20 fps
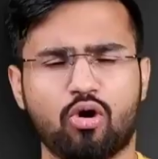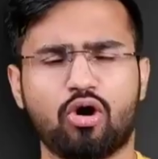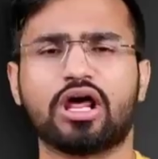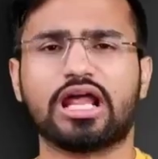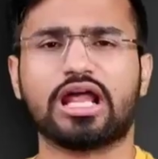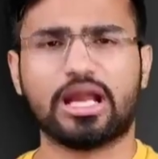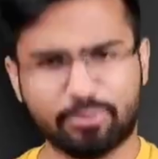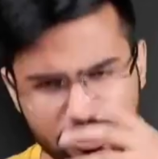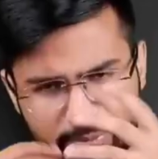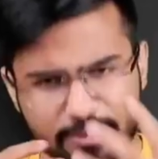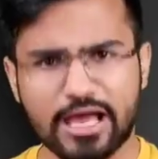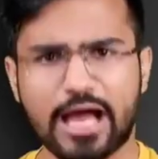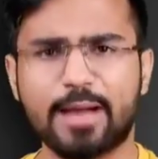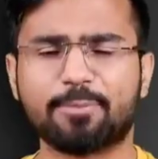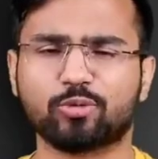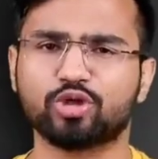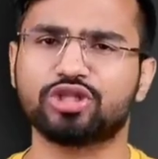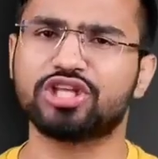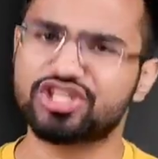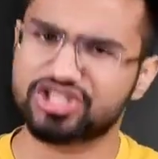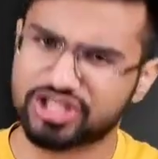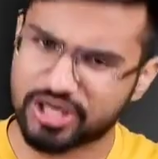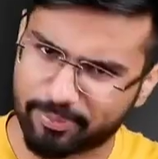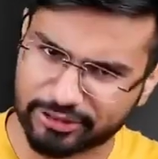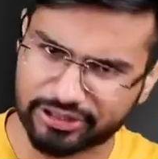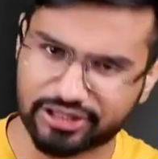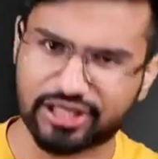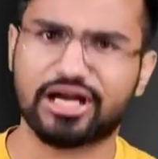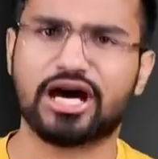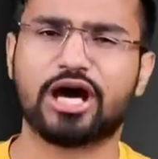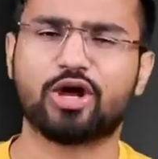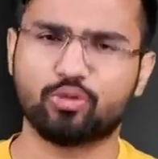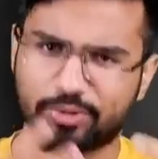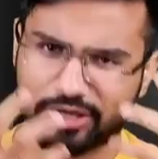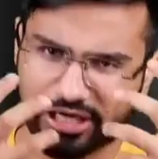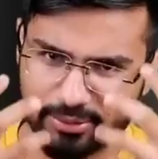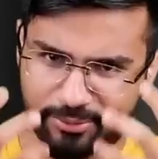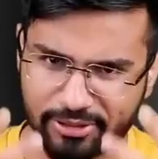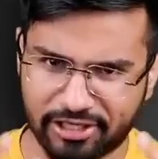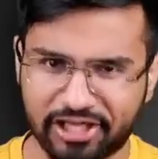और अगर अभी भी आपको देश के पत्रकारों
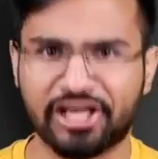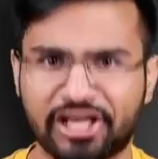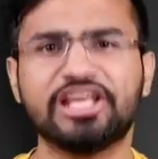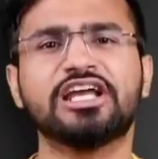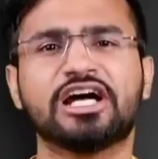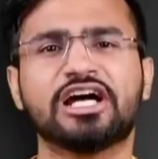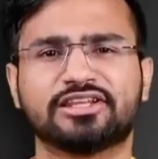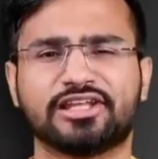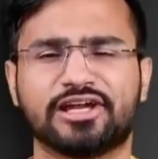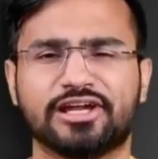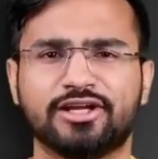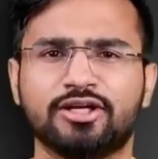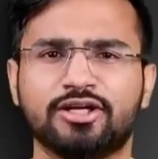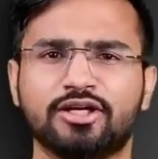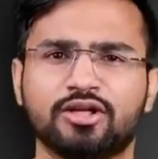पर घमंड नहीं आता है